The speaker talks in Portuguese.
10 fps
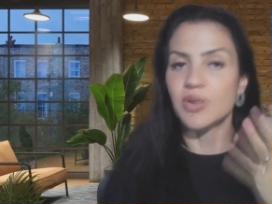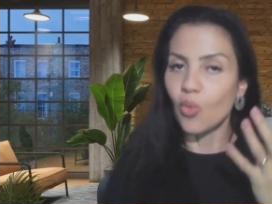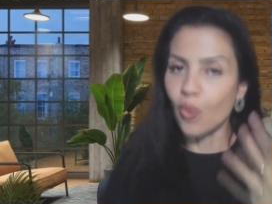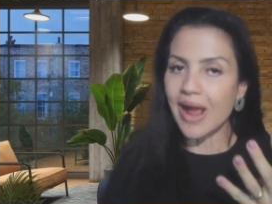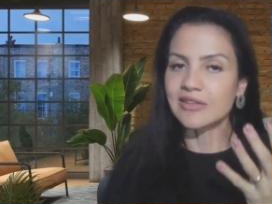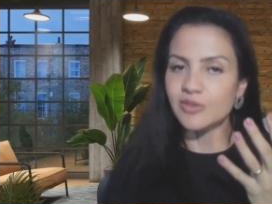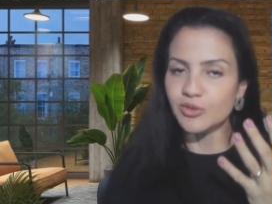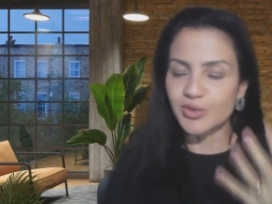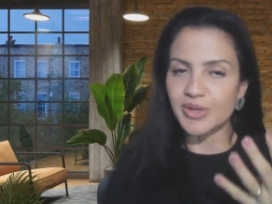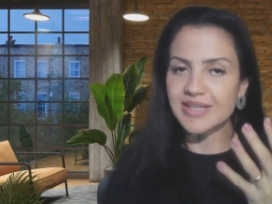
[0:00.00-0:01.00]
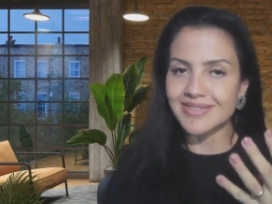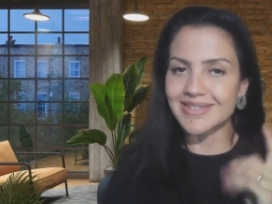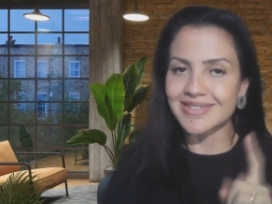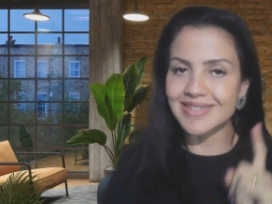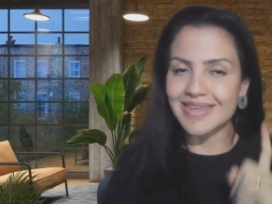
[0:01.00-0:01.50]
quatro
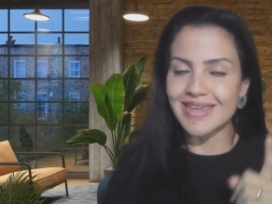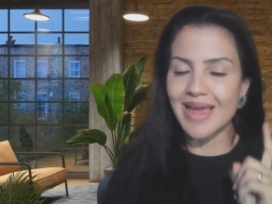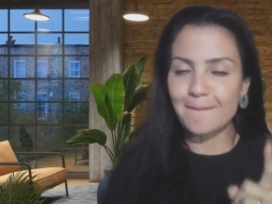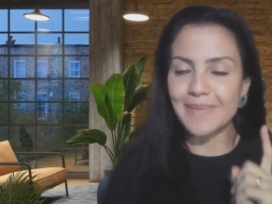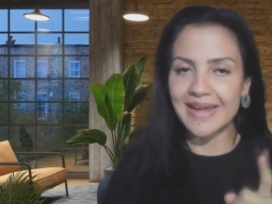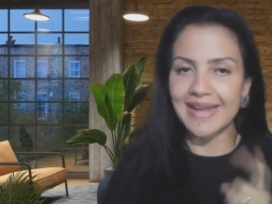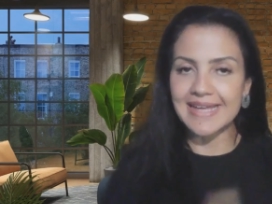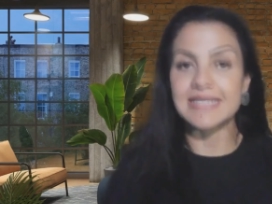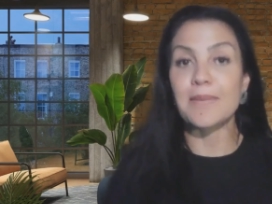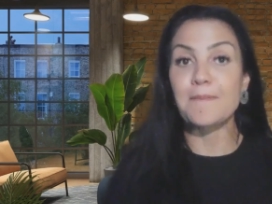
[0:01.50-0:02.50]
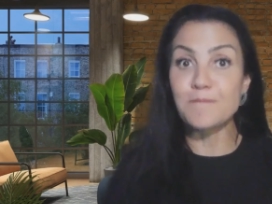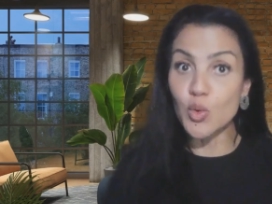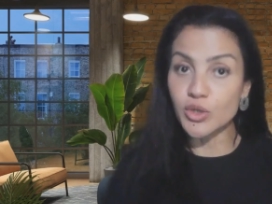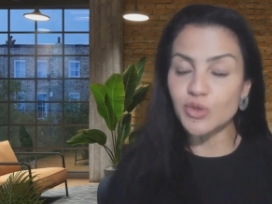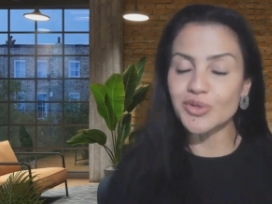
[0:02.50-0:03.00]
doenças que aparecem
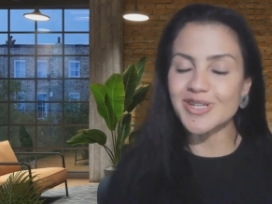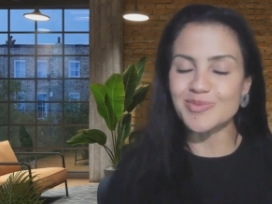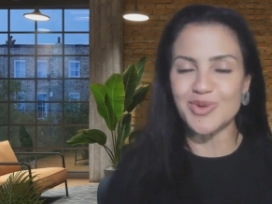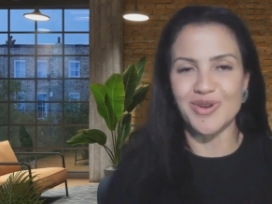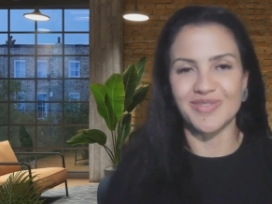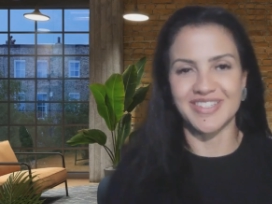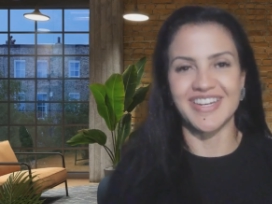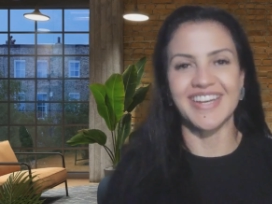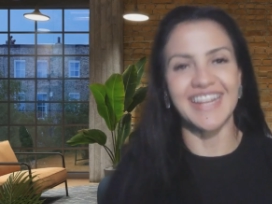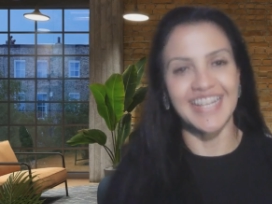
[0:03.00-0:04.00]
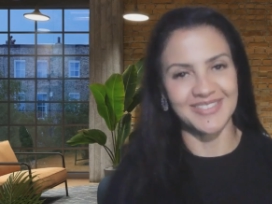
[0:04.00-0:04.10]
muito nas provas de Enem.